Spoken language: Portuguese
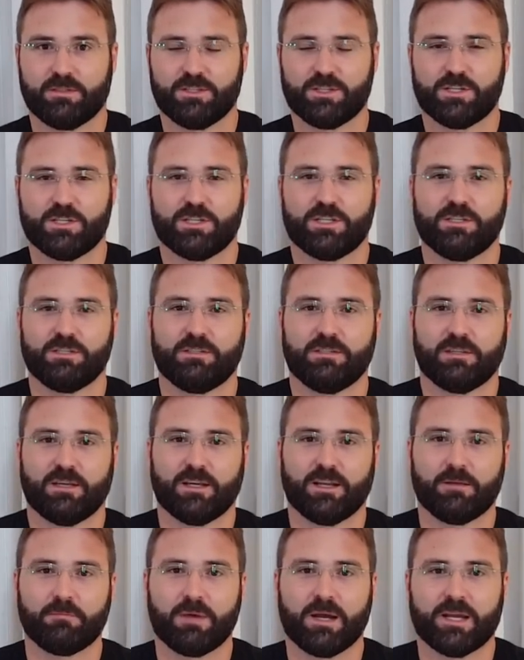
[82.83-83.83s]
Tem gente que ensina
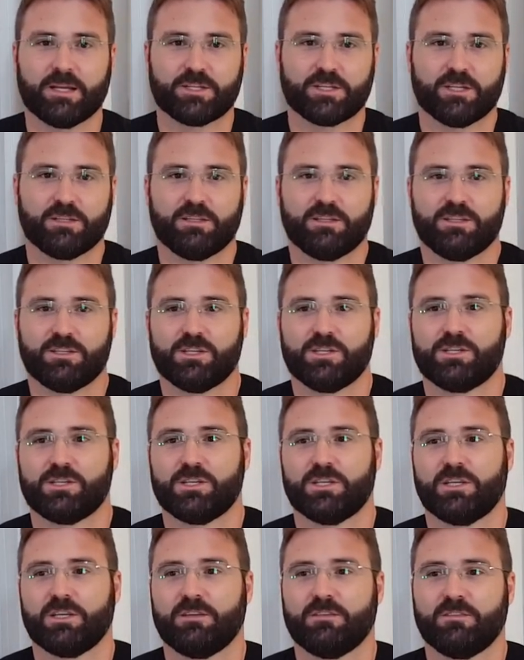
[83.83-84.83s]
gramática, tem
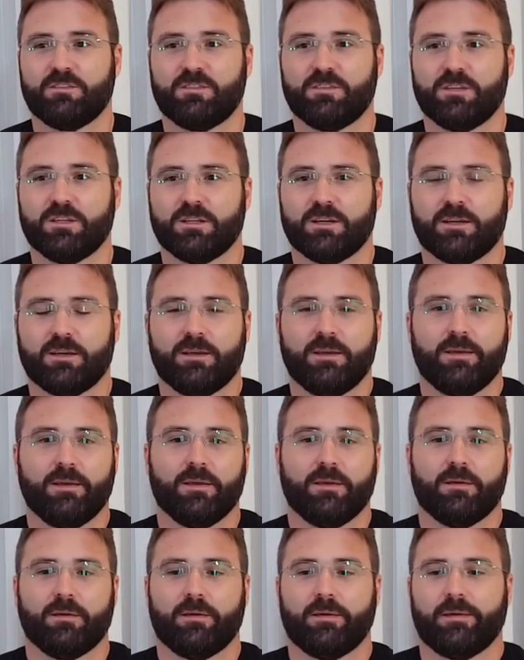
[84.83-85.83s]
gente que ensina
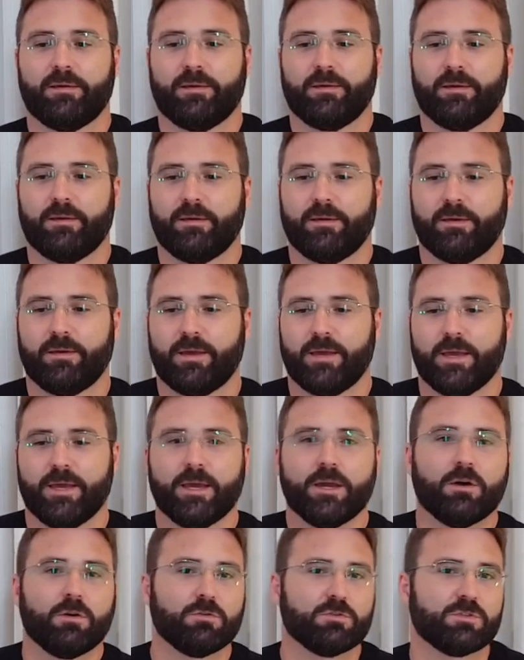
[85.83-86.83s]
é,
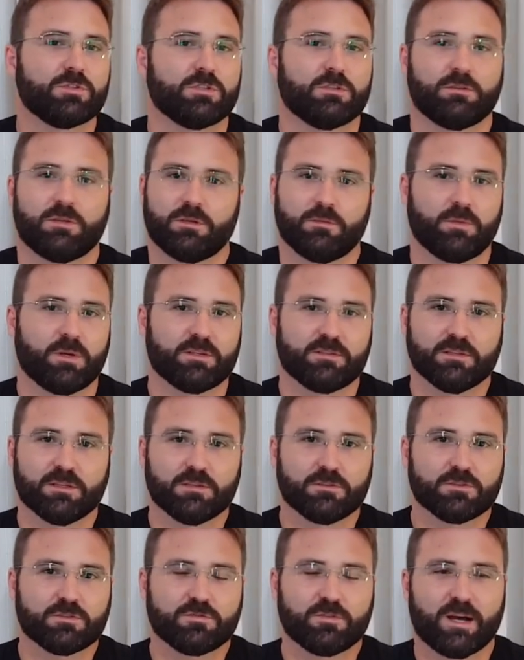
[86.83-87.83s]
erros que
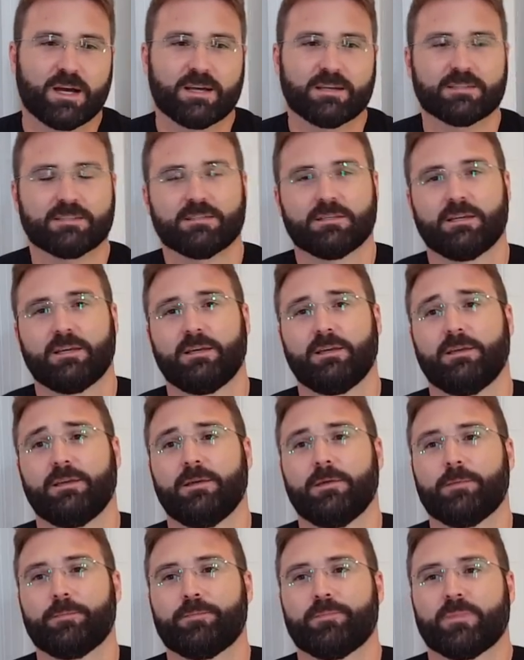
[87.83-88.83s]
brasileiros fazem.
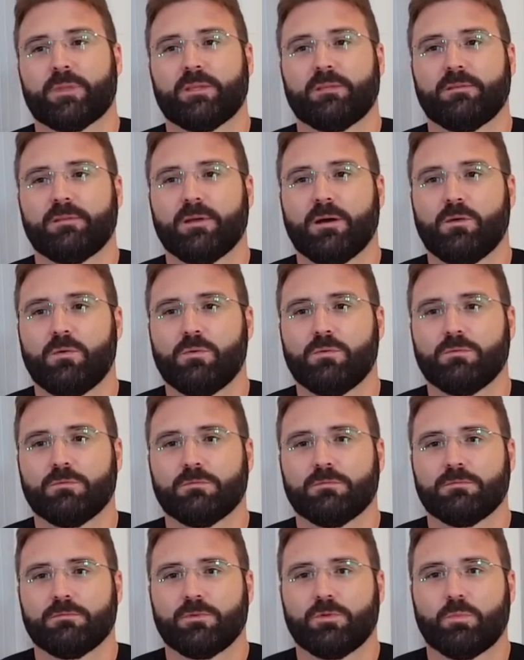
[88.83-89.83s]

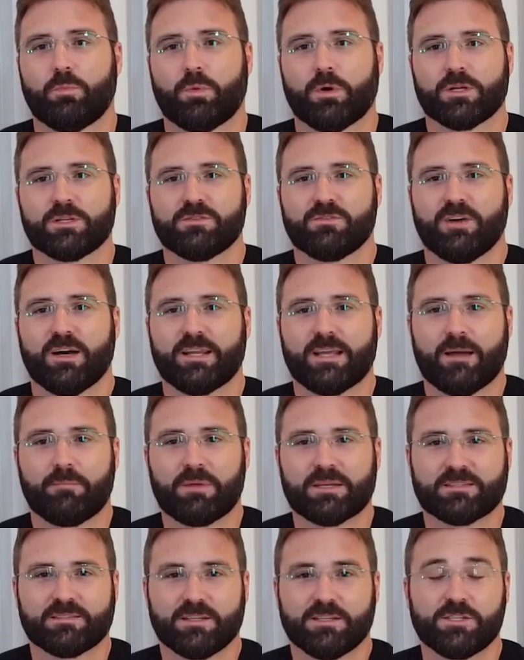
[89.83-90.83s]
Então, tu pode variar
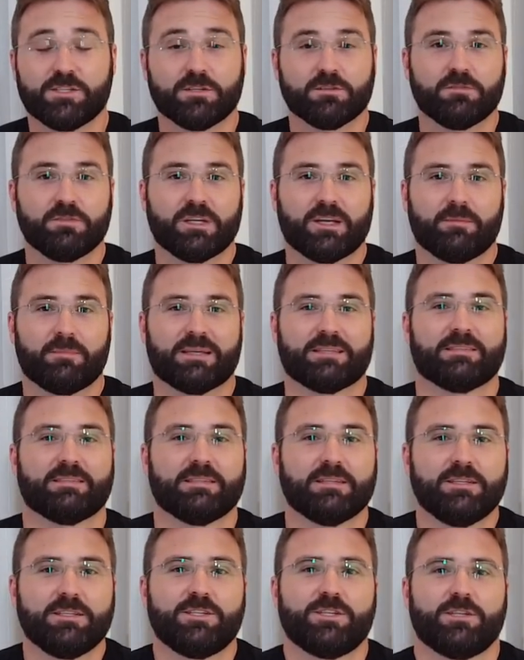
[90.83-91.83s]
bastante e não fica
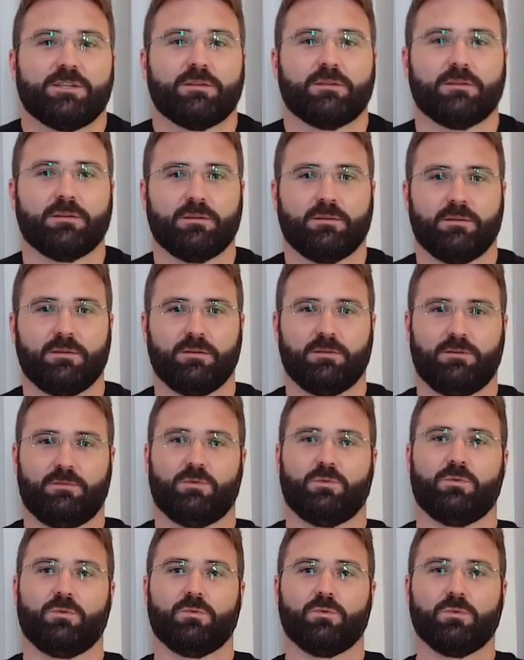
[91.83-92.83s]
maçante
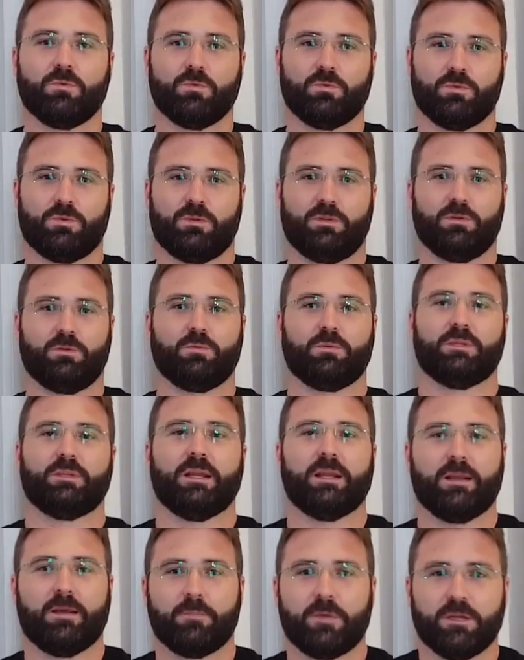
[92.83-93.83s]
o, o, o teu
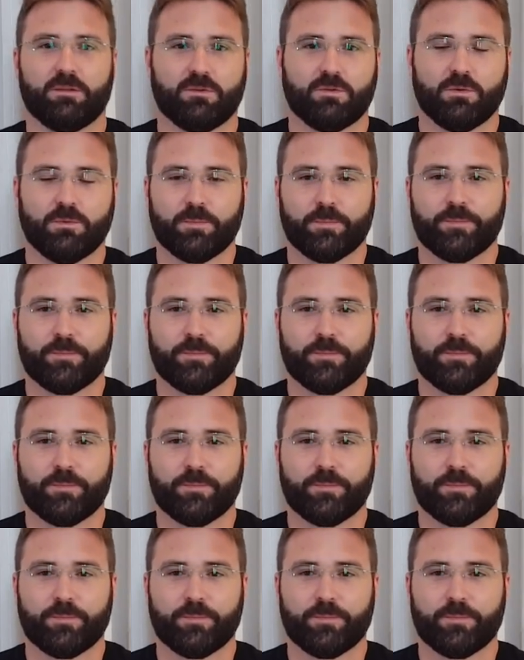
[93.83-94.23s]
treinamento.